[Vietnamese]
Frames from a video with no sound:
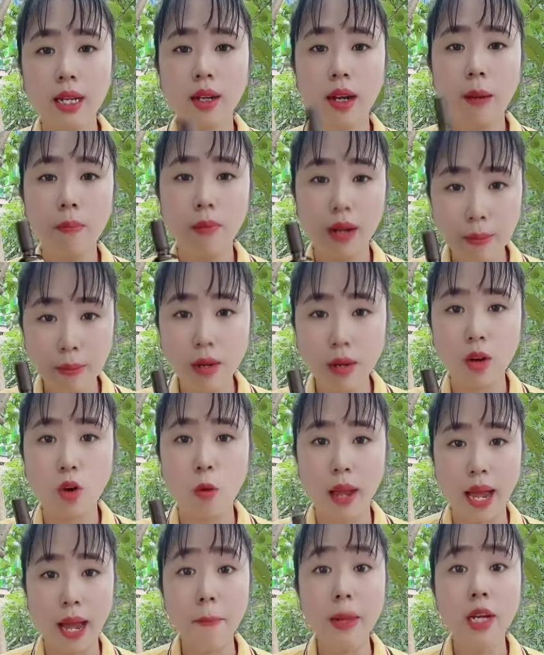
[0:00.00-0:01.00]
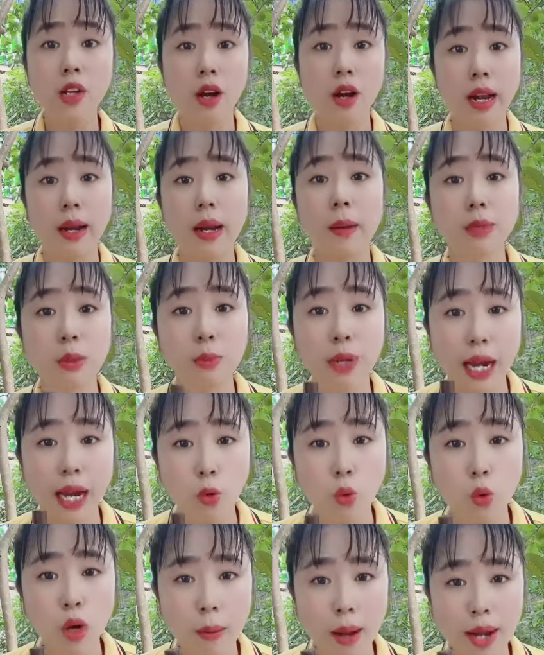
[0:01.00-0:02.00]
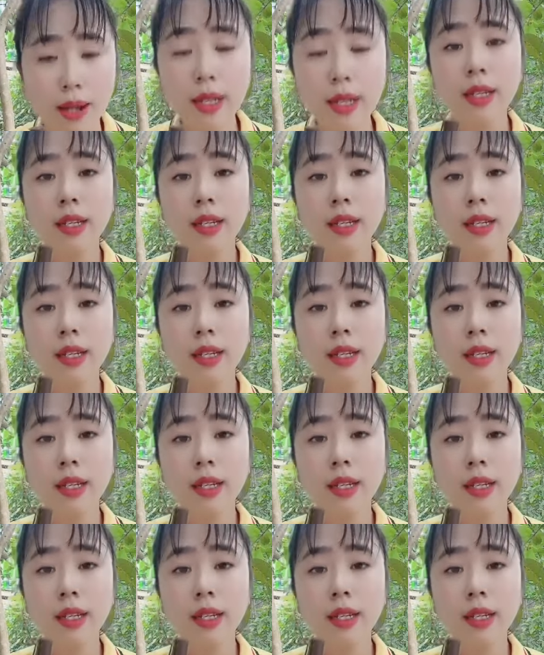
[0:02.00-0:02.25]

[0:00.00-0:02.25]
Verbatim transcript: gấp 5 lần nọ bé bình thường là 500 cành đúng không các bác